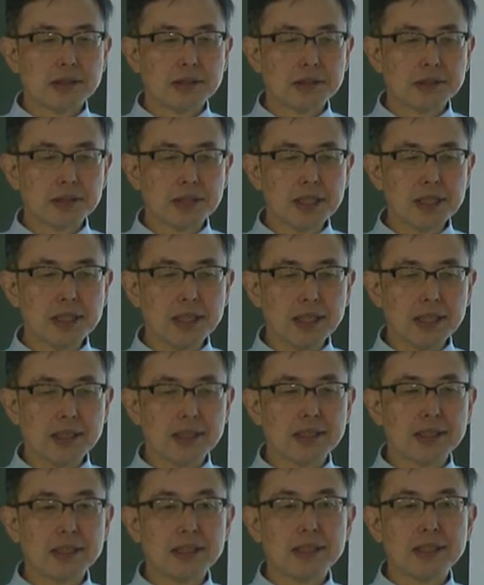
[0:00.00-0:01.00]
次
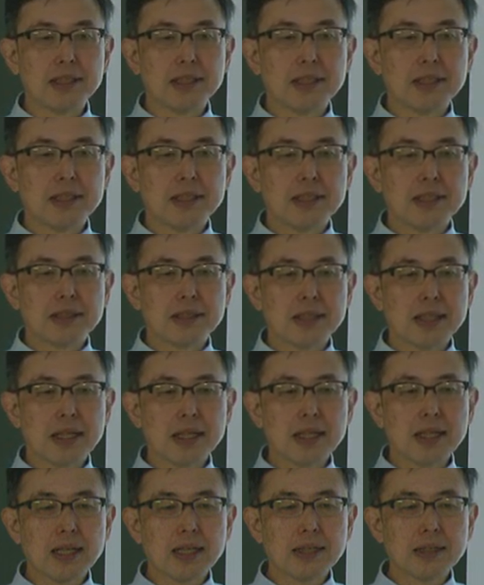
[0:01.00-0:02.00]
に
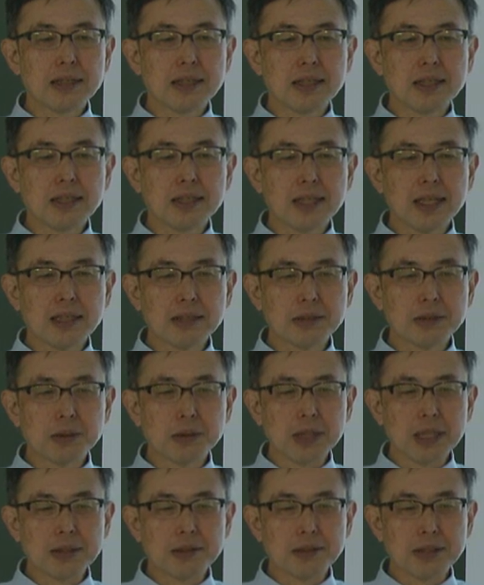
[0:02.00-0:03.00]
客観的に検
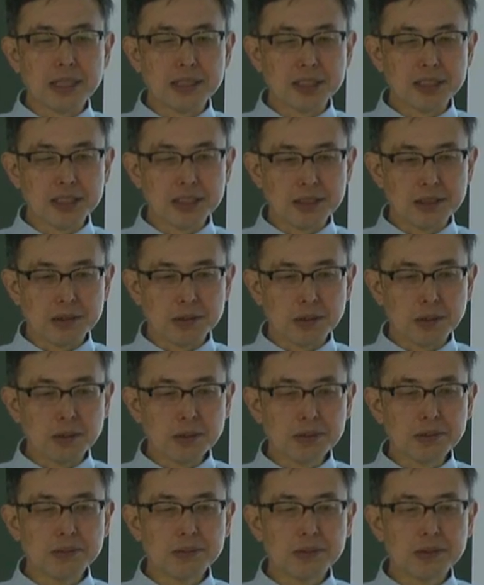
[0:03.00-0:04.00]
証可能な事実
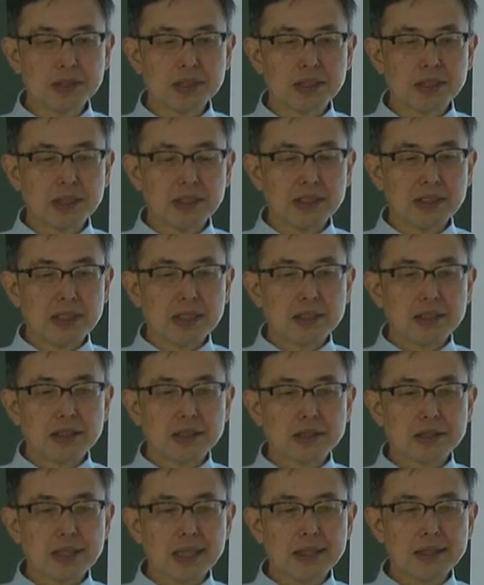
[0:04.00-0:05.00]
と
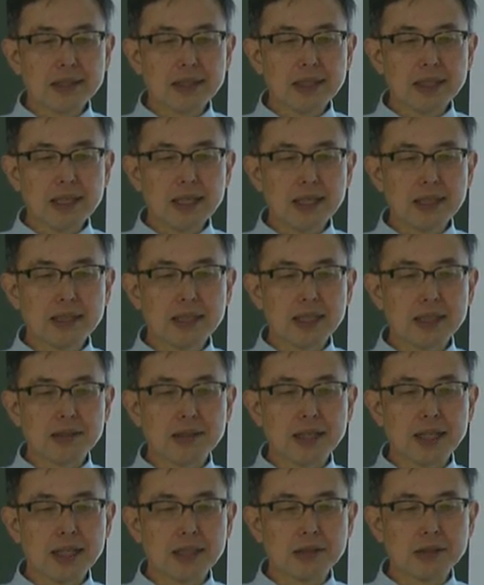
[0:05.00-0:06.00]
主観的判断
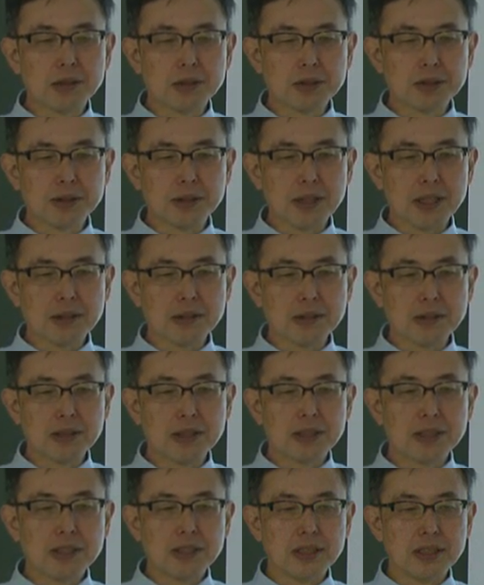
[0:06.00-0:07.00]
の入る余地のある
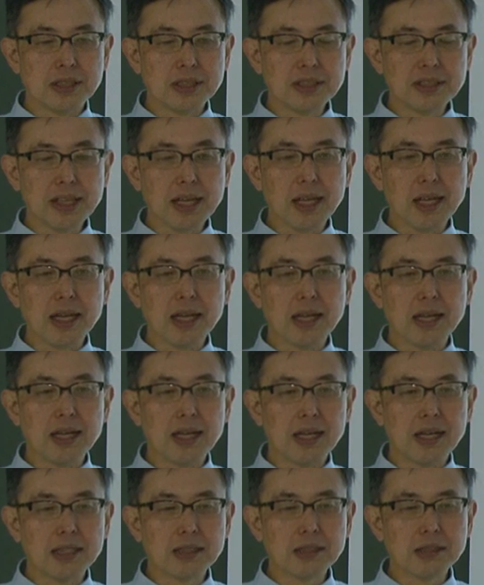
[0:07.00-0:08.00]
意見
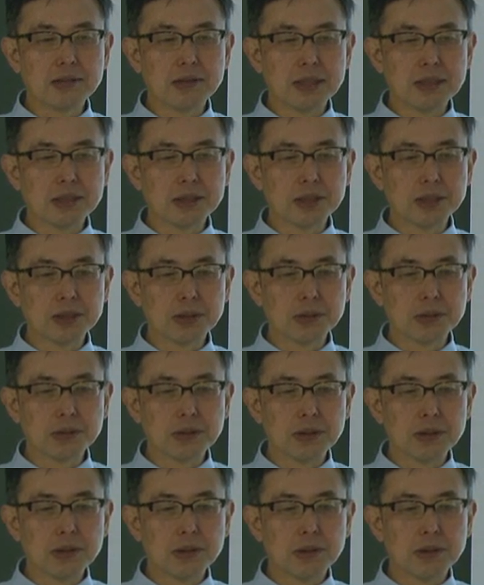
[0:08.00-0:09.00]
あるいは推
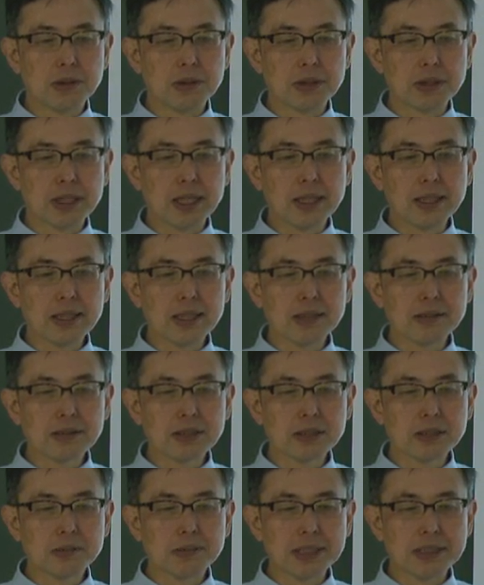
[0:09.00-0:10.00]
測を厳格
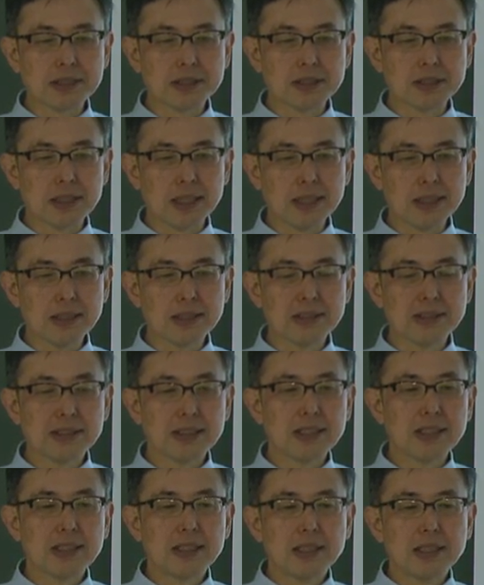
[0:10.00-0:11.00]
に区別して
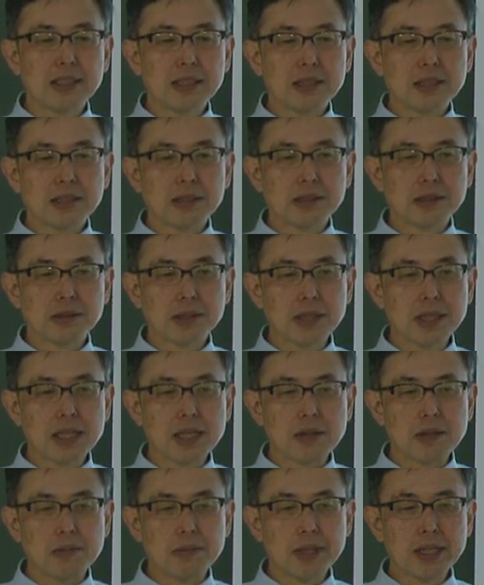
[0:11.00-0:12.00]
それ
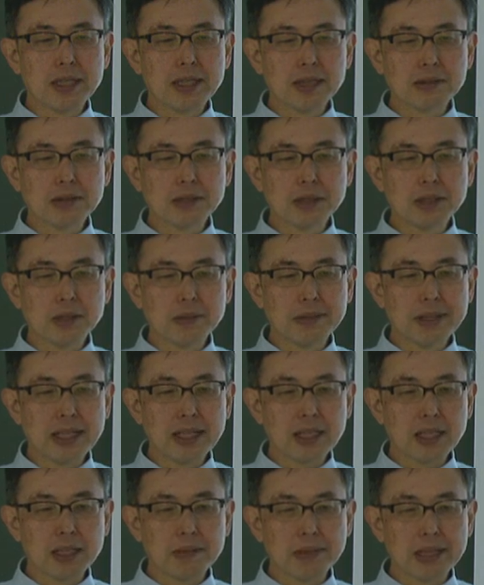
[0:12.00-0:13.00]
らを明確に述べ
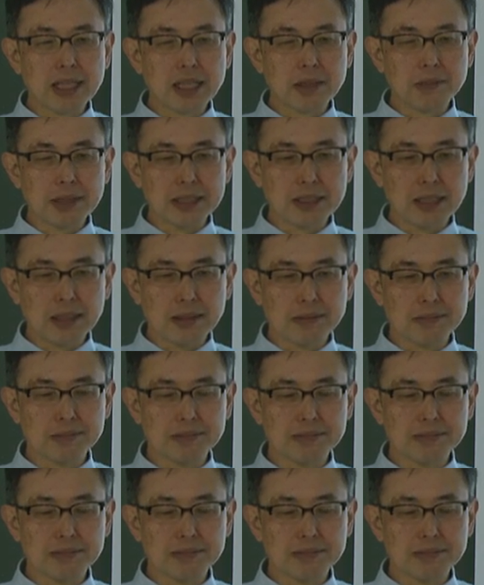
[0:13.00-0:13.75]
なければなりません